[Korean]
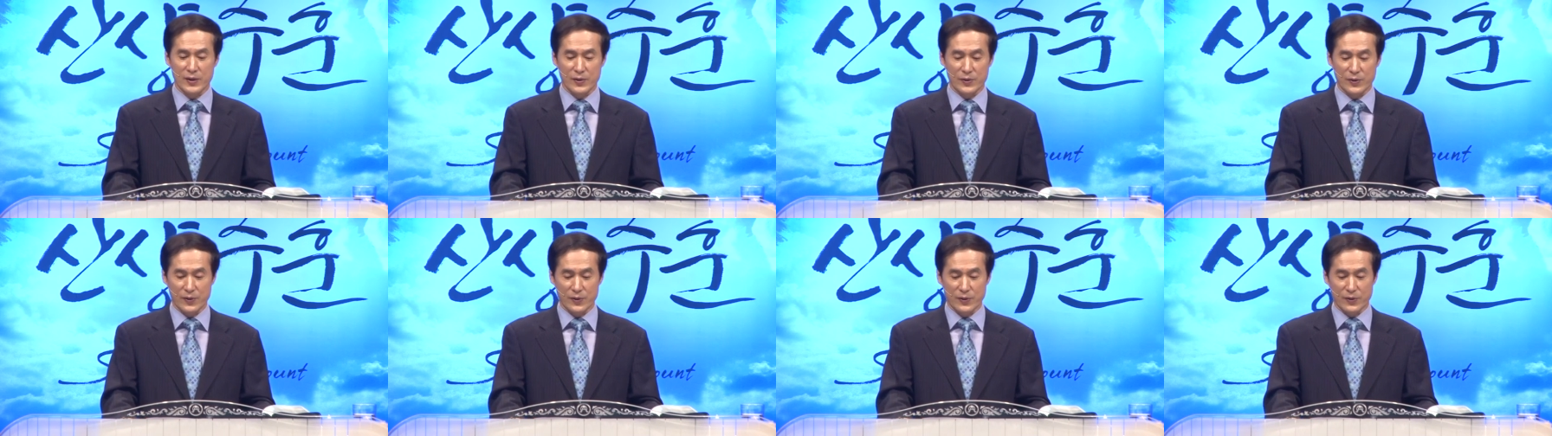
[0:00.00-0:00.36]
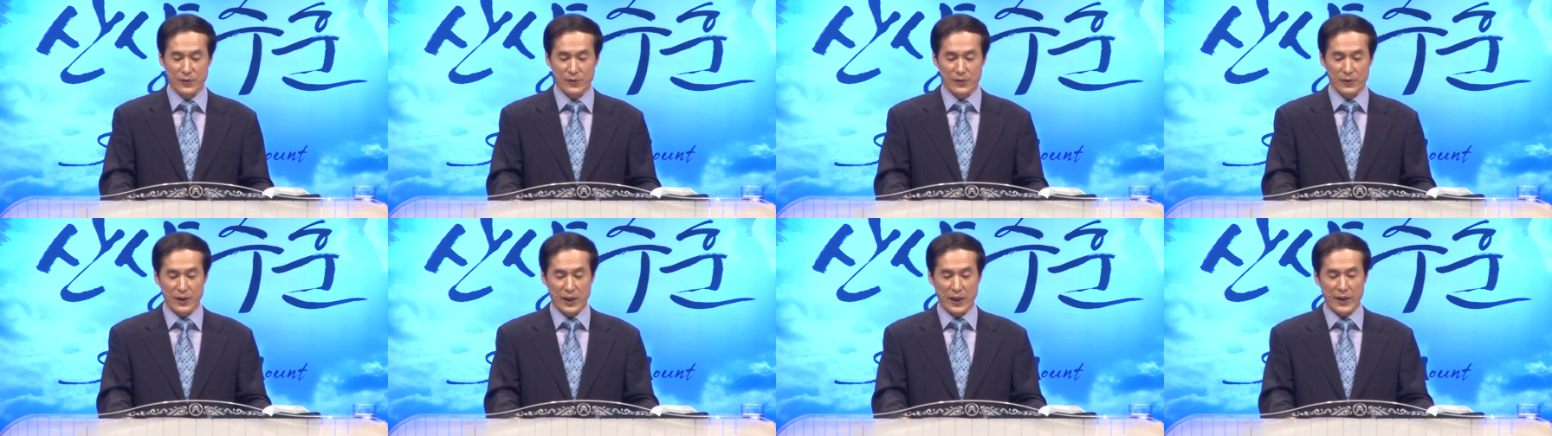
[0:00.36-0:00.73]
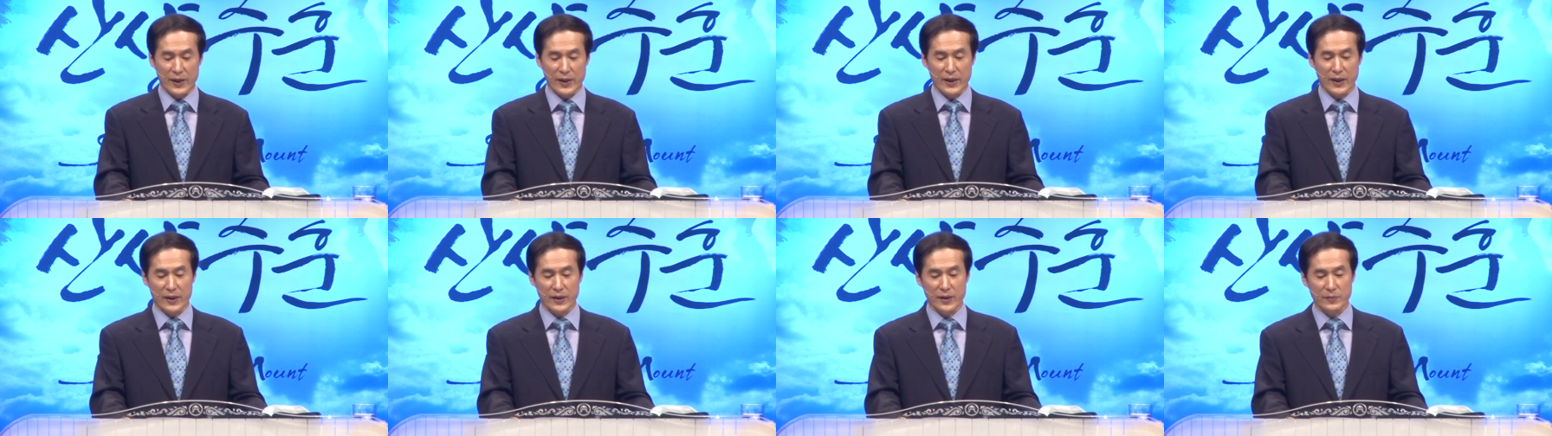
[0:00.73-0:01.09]
또
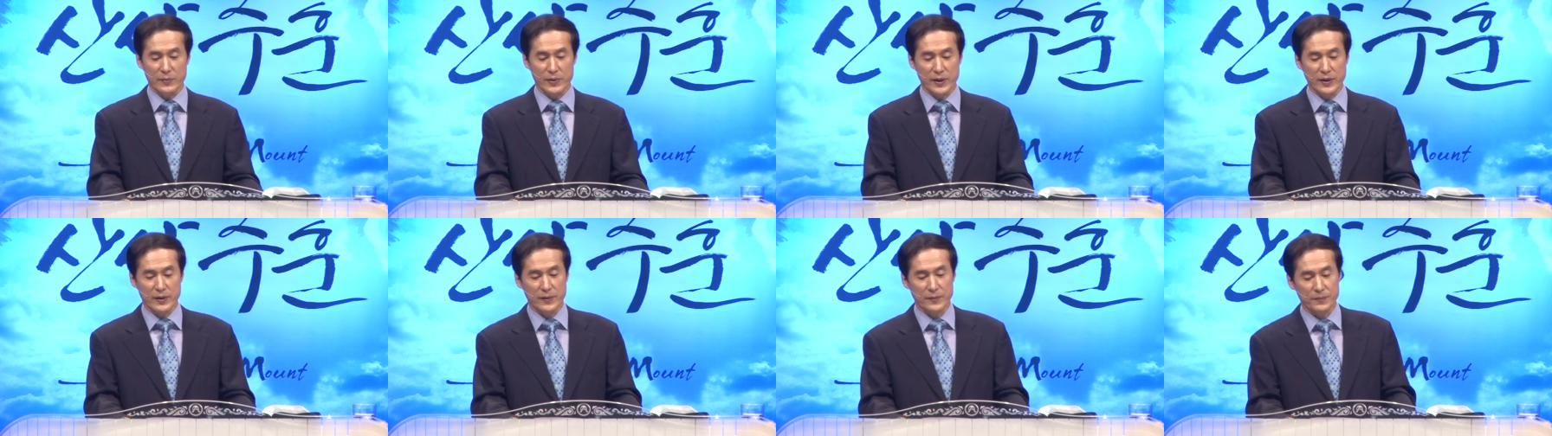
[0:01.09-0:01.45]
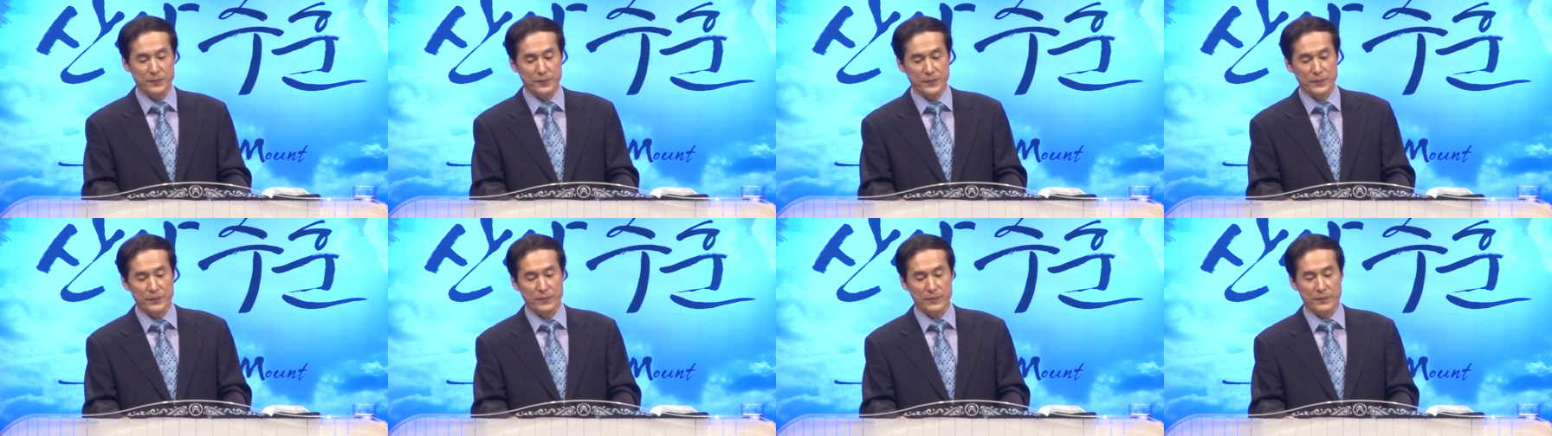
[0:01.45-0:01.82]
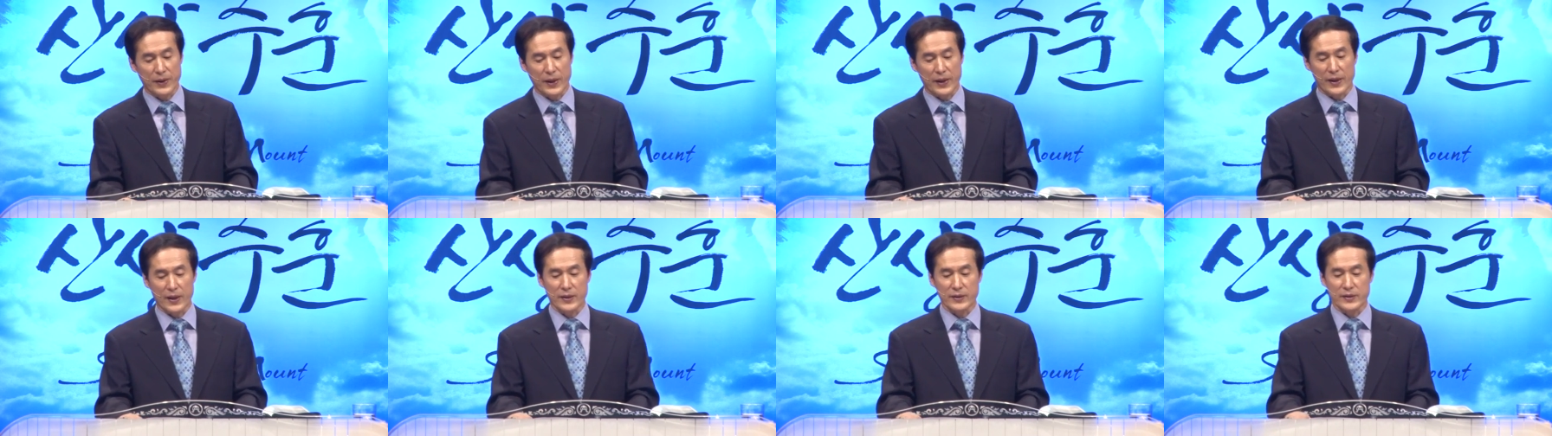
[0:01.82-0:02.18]
하나님이
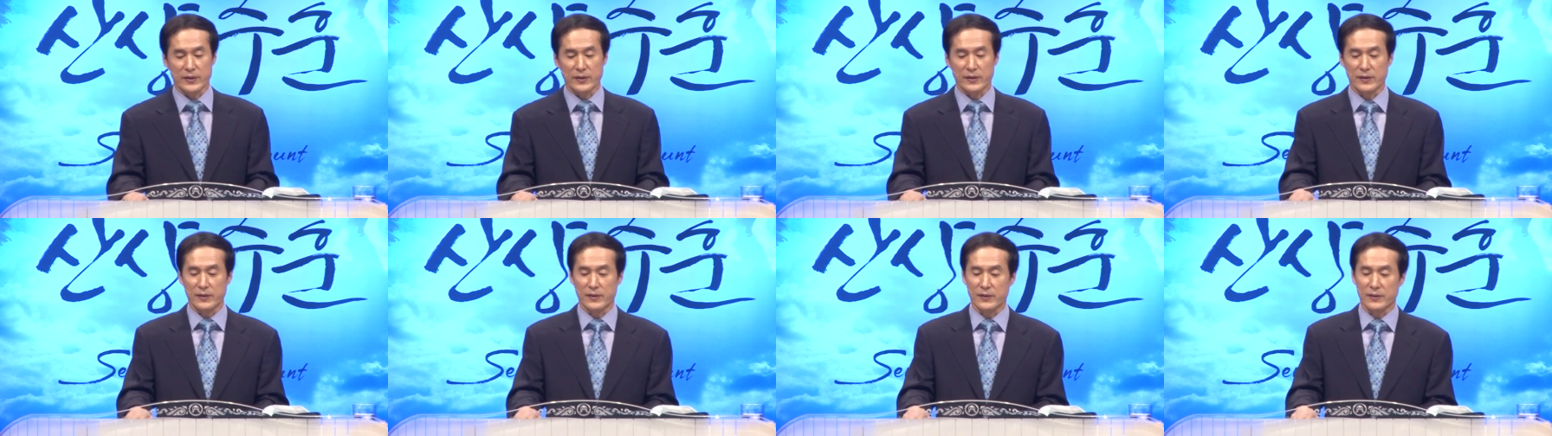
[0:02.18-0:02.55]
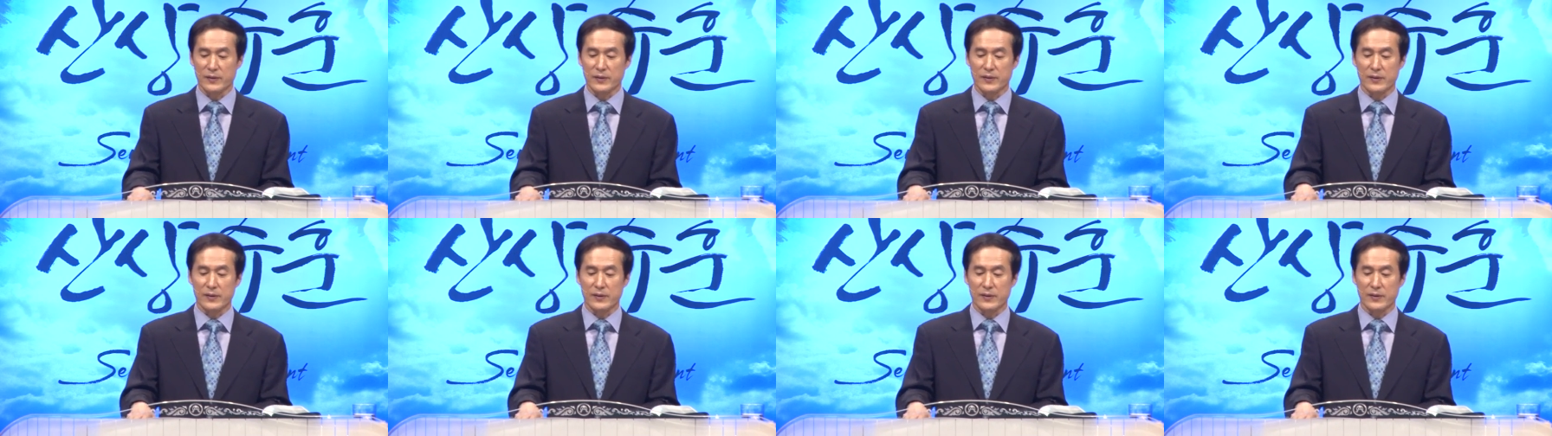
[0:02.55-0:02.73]
바라시는